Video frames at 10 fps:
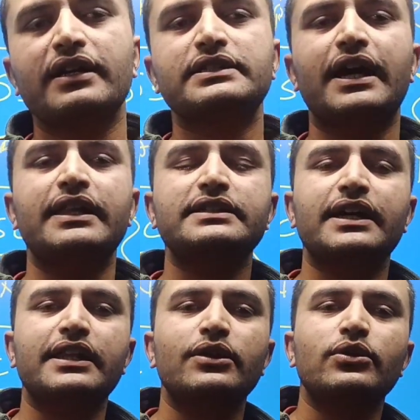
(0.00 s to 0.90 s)
ज़्यादा से
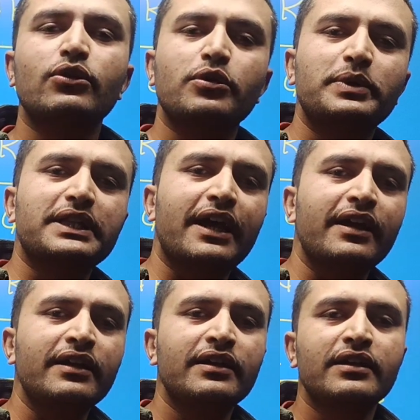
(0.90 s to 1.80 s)
ज़्यादा लोगों को
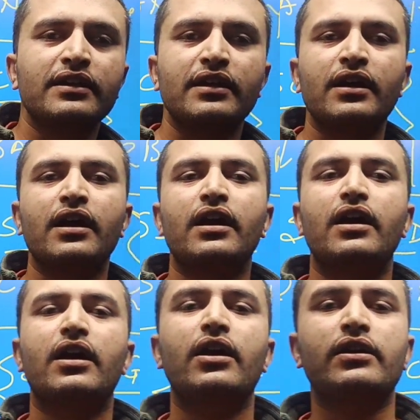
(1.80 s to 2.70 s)
बताएं
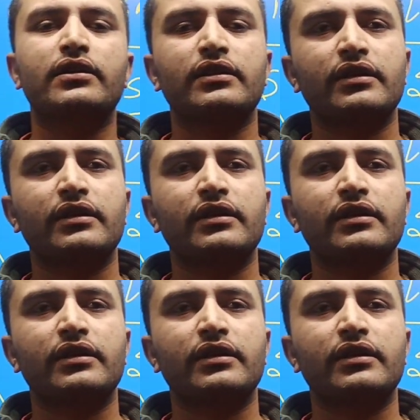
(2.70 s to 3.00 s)
और